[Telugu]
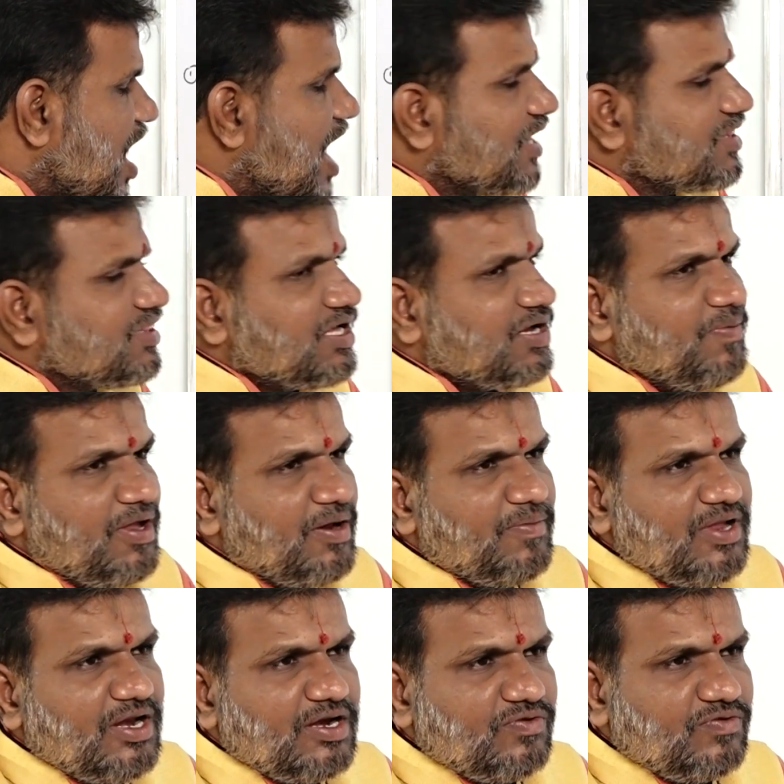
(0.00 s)

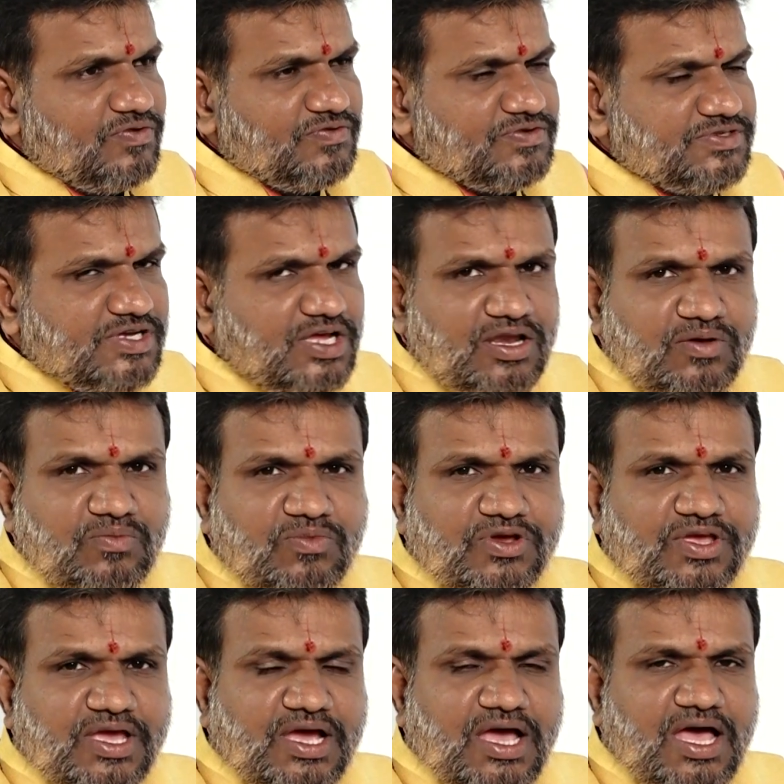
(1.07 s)
ఆర్థికపరమైనటువంటి విషయాల్లో
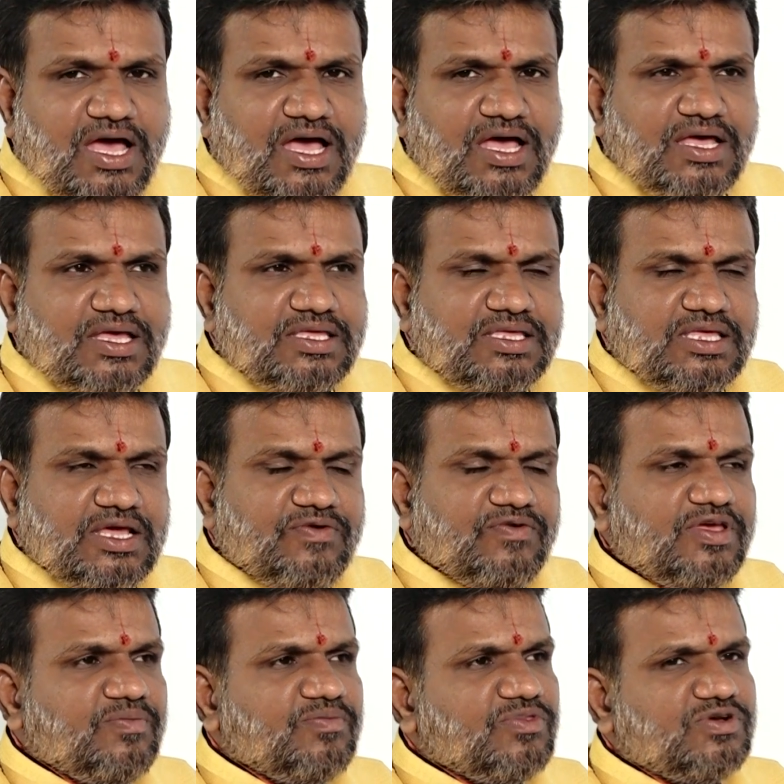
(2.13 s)
ముఖ్యంగా
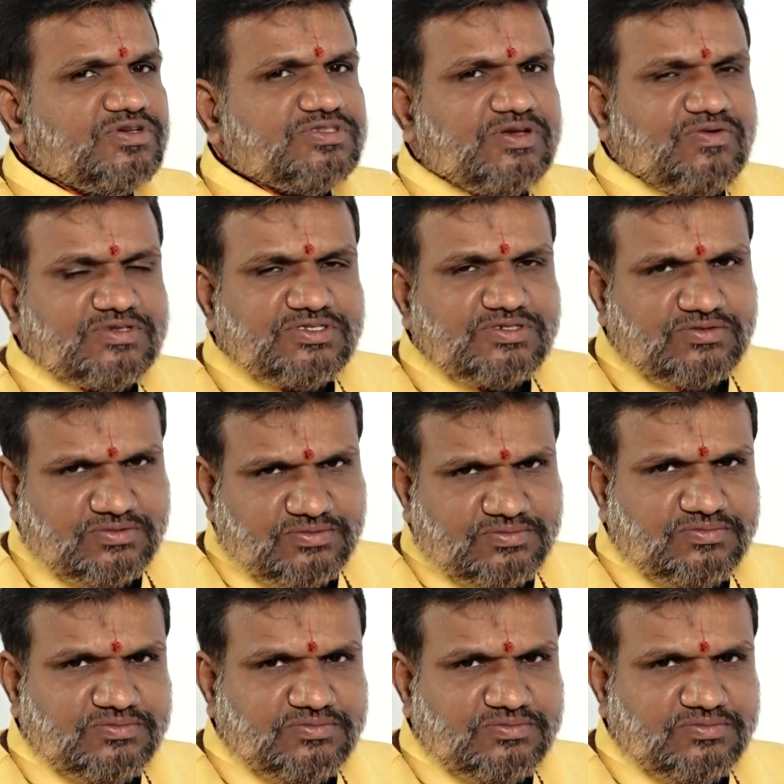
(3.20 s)
ఇరవై ఎనిమిదో సంవత్సరం